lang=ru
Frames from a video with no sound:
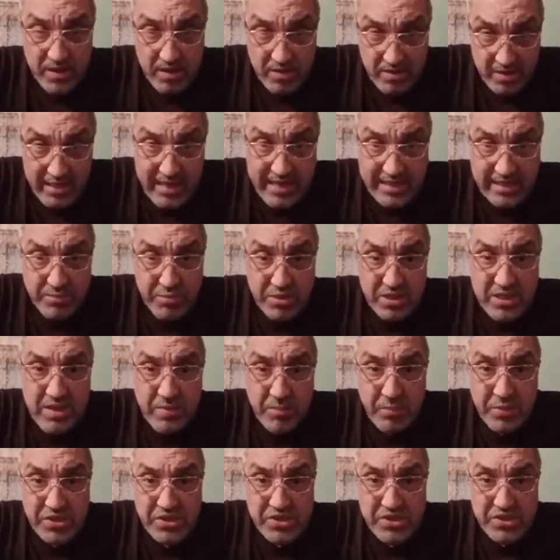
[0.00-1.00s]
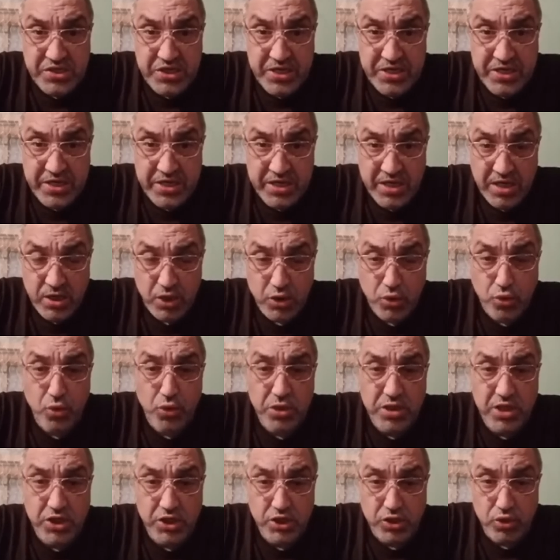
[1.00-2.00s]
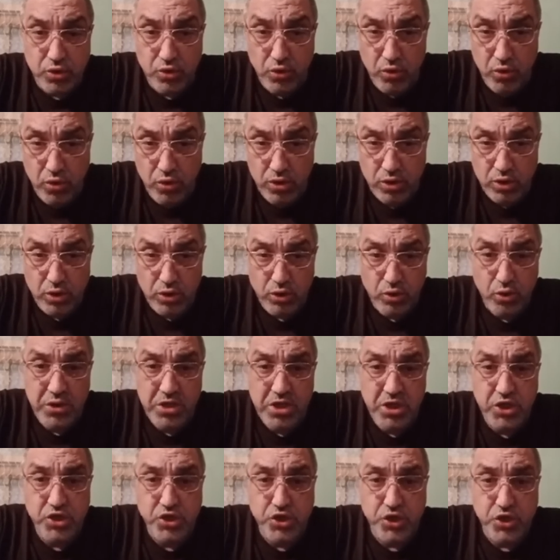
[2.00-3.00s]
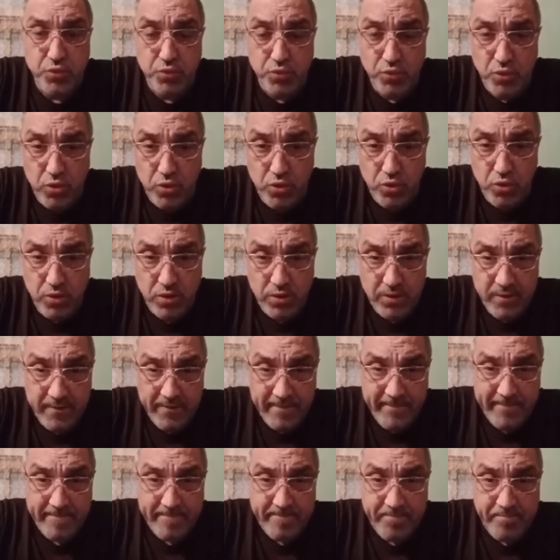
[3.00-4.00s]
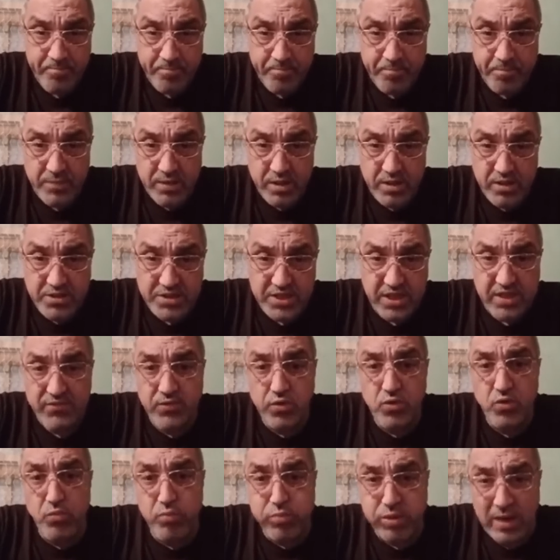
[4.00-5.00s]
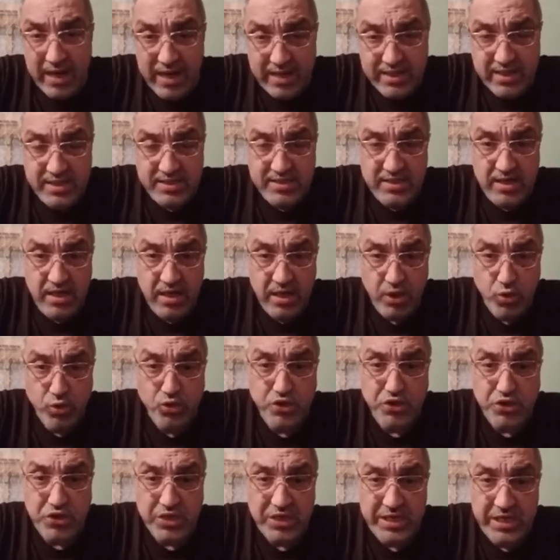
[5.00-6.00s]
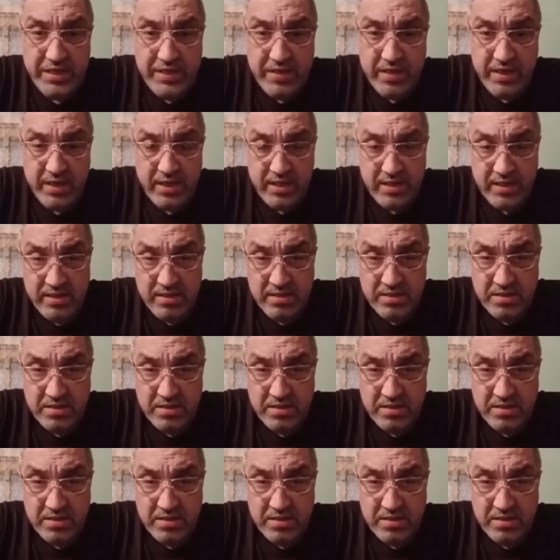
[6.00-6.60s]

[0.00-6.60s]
И я тебе дам пояснение, кто есть кто, кто есть чего, за твоего брата, за Хусейна.